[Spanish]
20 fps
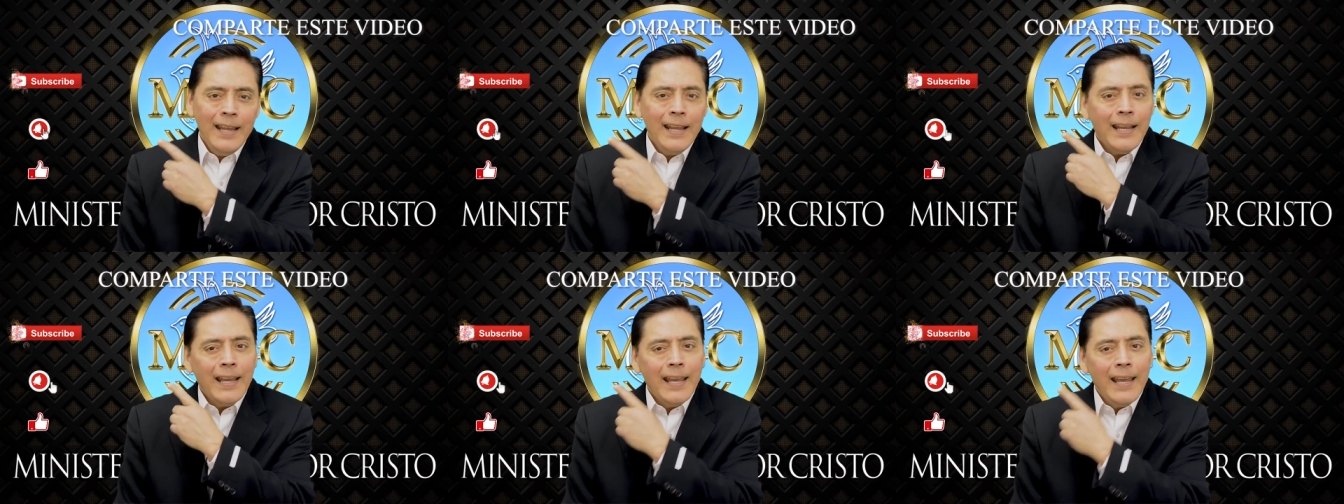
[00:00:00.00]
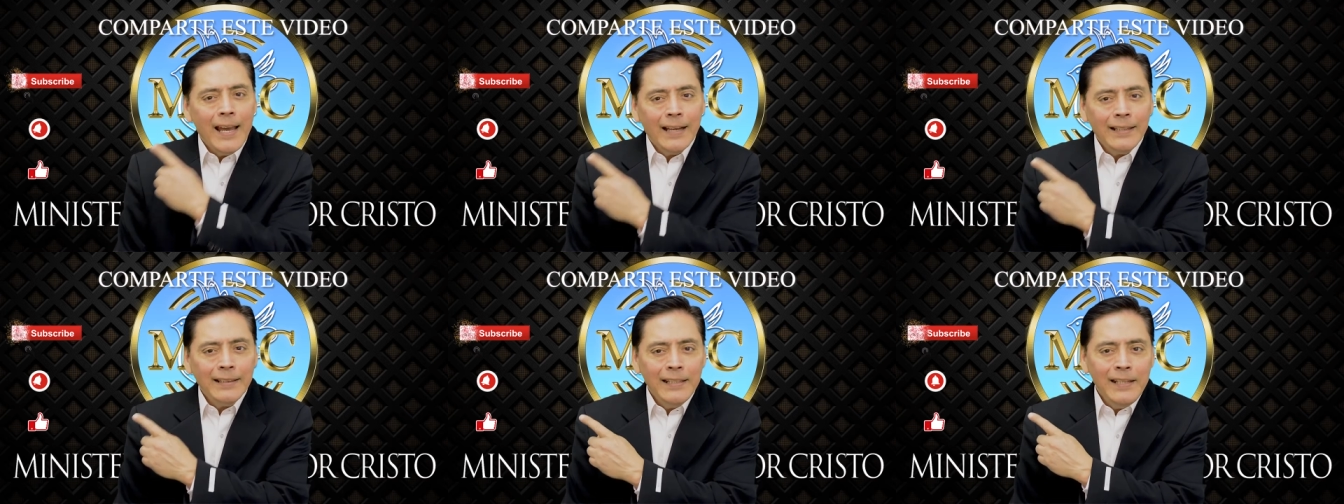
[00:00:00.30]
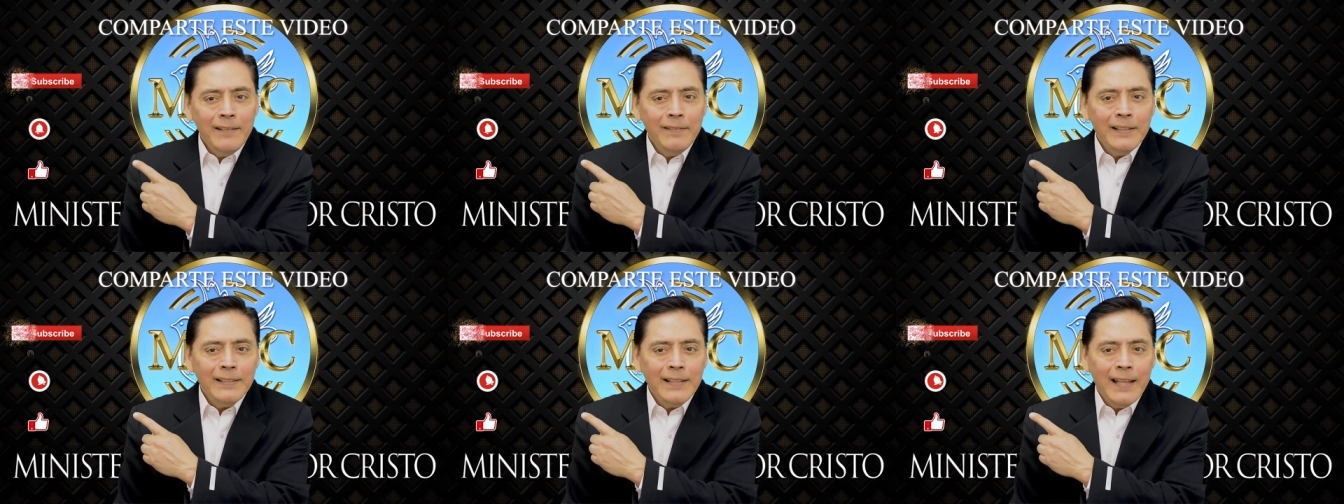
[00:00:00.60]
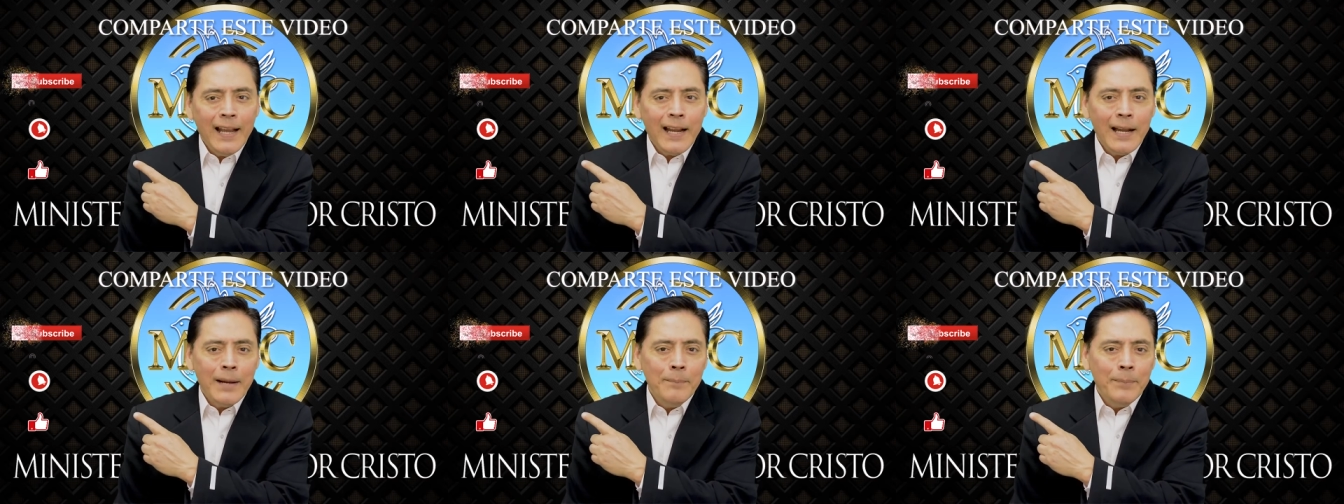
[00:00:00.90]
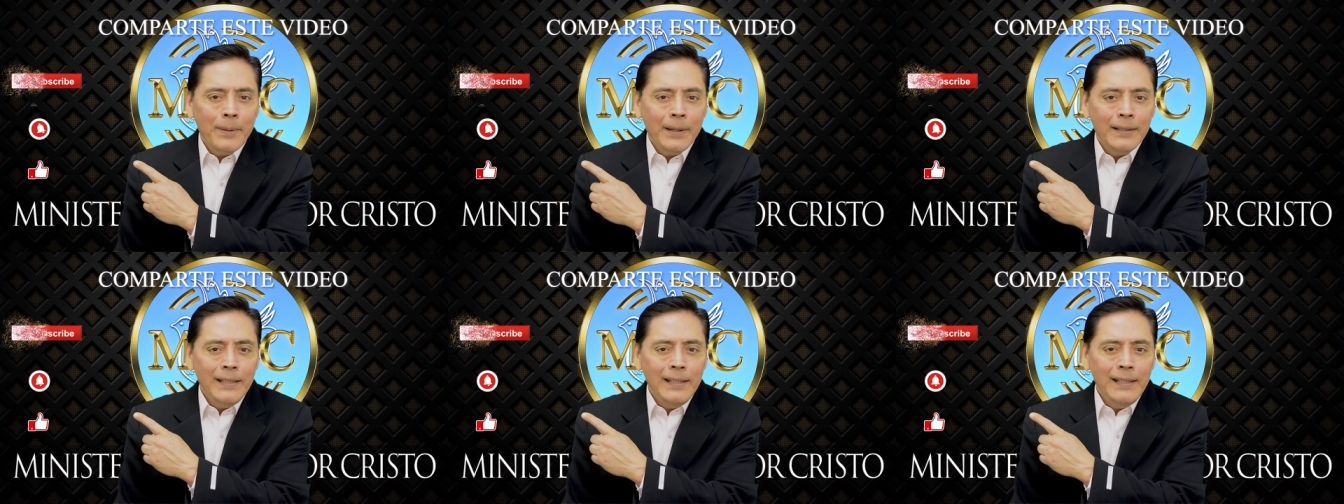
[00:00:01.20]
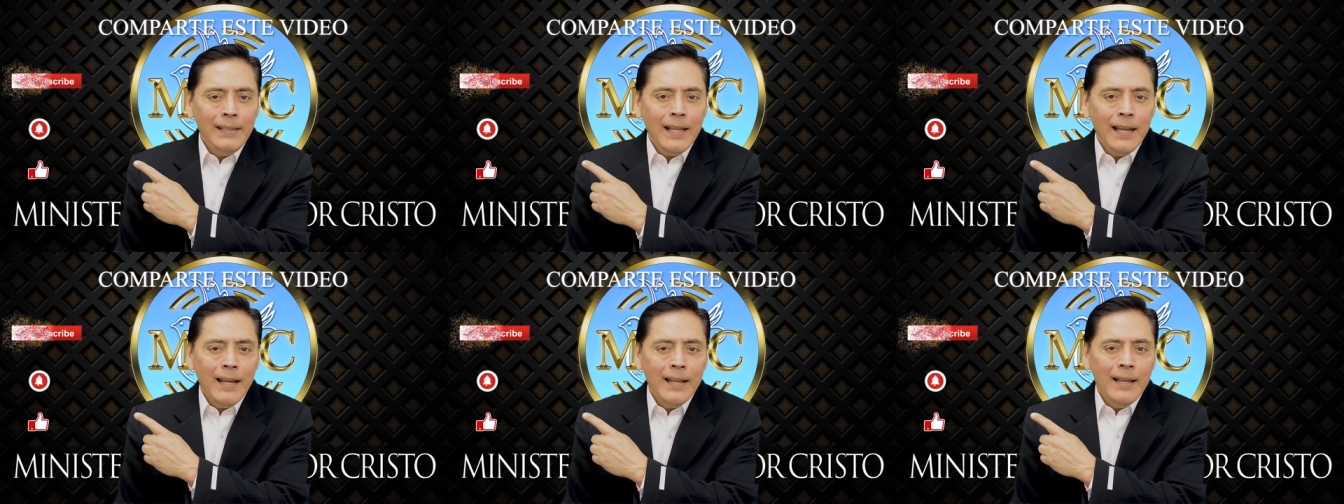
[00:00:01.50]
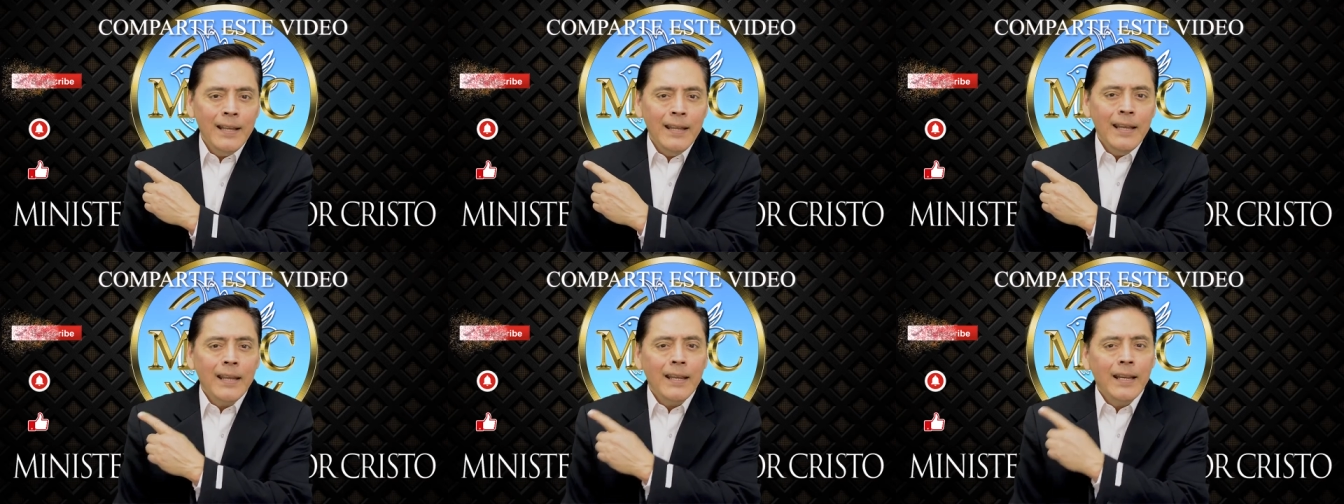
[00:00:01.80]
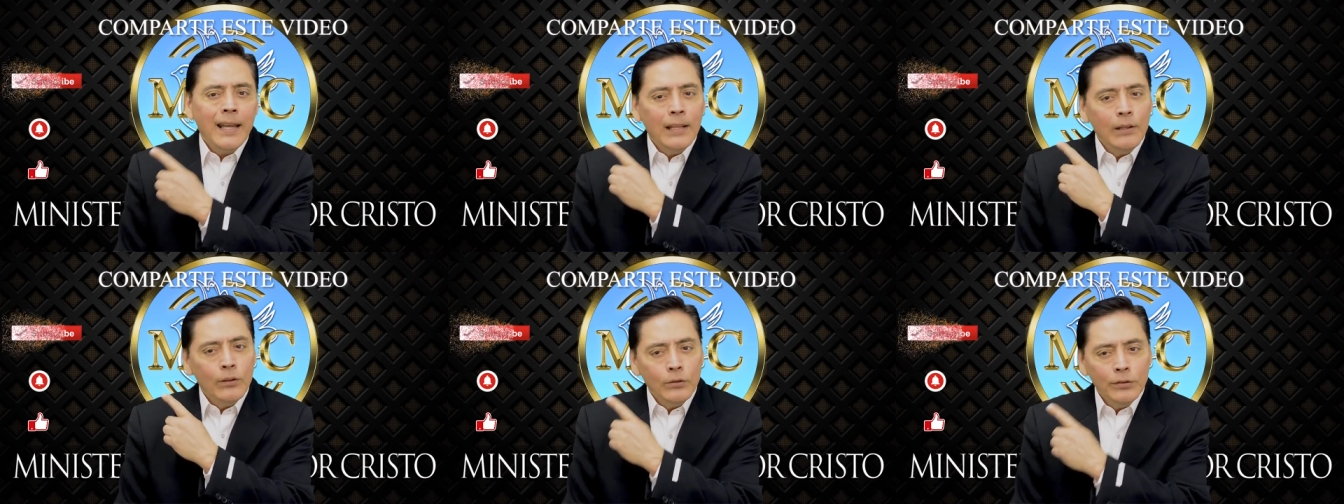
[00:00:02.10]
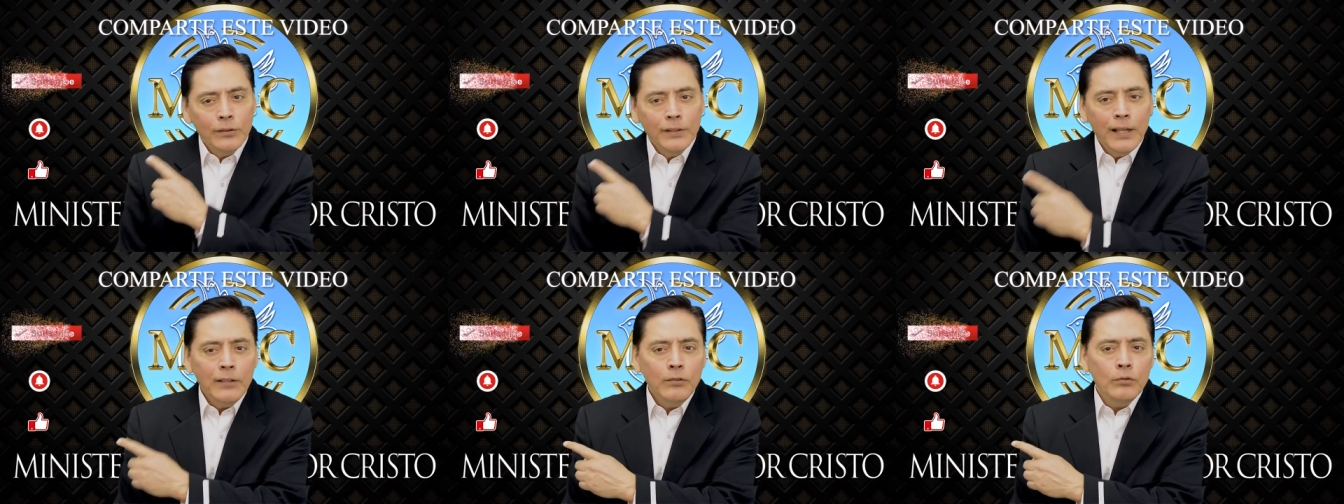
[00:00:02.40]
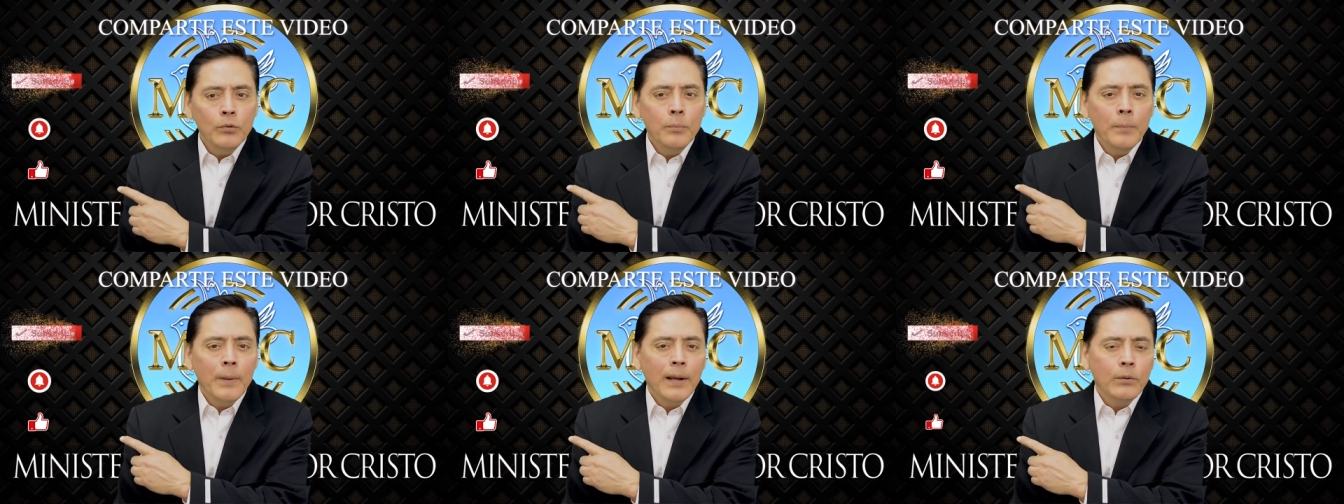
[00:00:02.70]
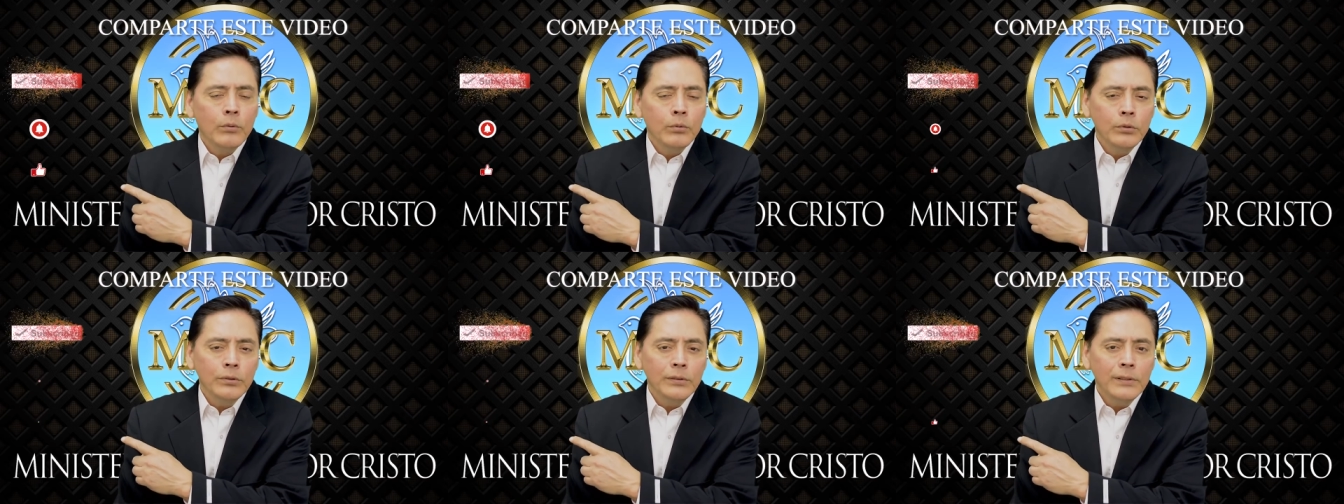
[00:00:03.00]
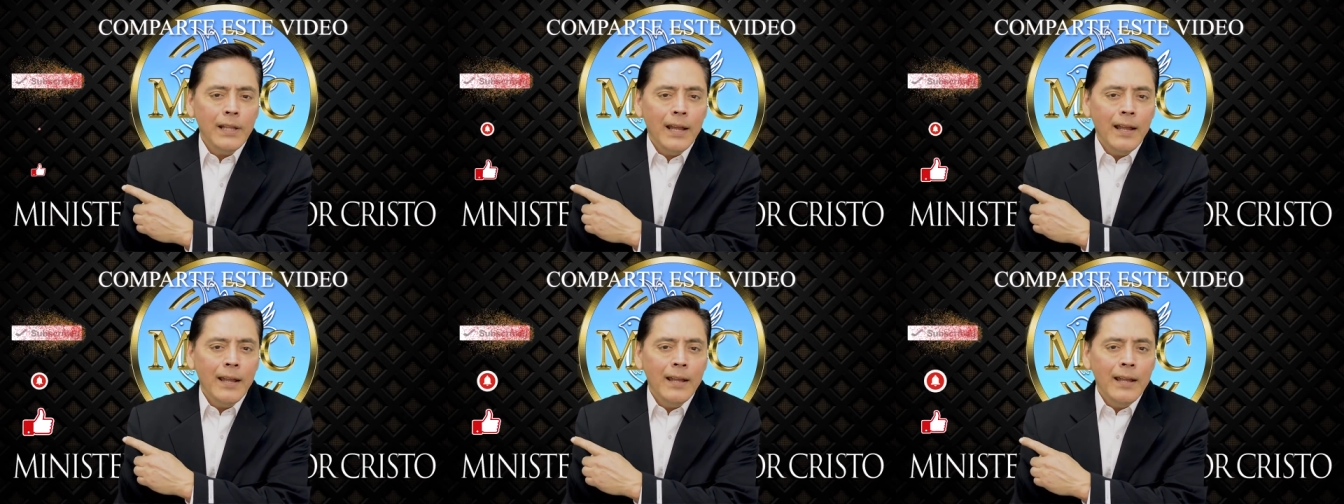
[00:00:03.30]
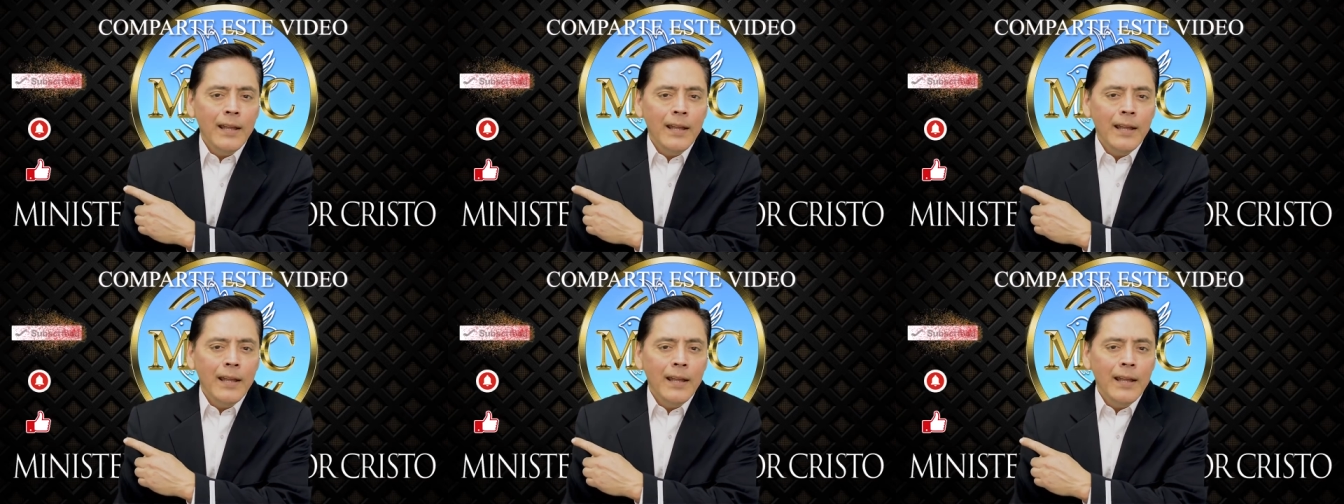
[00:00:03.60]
que actives la campanita, que nos des un me gusta,